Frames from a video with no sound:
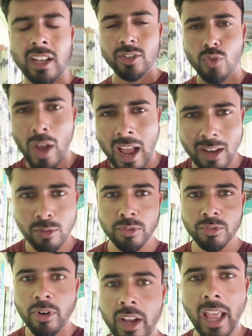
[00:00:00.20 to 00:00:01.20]
সো হ্যালো
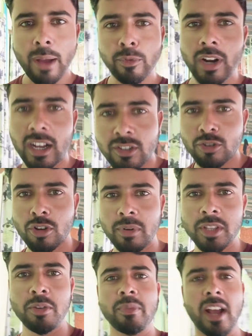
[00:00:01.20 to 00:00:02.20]
বন্ধুরা কেমন আছো সবাই
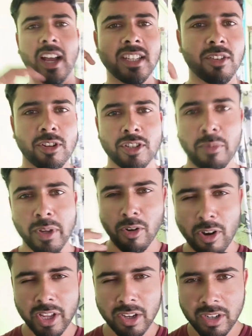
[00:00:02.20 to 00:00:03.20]
তোমরা আশা করি সবাই
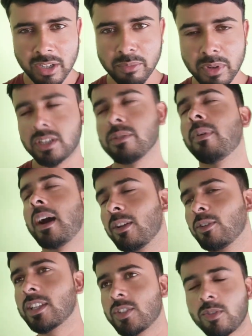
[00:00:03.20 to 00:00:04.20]
অনেক অনেক বেশি ভালো
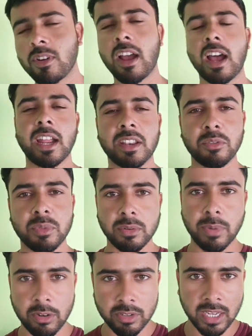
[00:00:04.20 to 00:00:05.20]
আছো আর তোমাদের
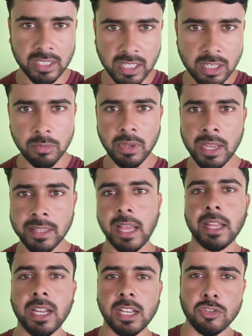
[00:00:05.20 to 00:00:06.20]
ভালো থাকতেই হবে হ্যাঁ
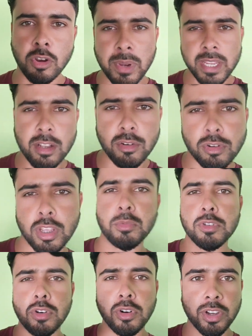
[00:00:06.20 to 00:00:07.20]
তার আগে সবাইকে লক্ষ্মী
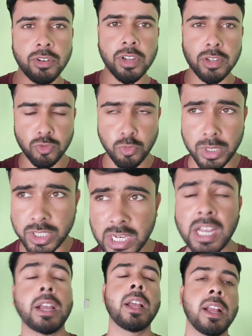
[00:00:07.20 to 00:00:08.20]
পুজোর অনেক অনেক শুভেচ্ছা
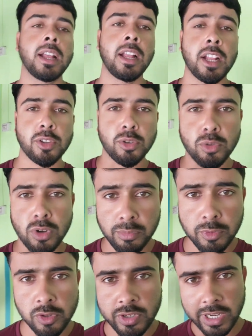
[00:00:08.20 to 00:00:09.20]
তো দুর্গা
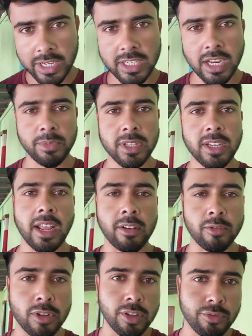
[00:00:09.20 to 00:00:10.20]
শেষ আমাদের
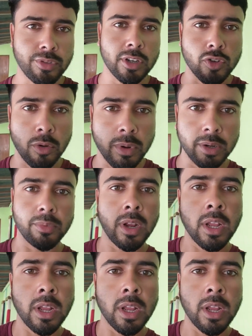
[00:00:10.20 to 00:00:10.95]
এখন হিন্দুদের সবার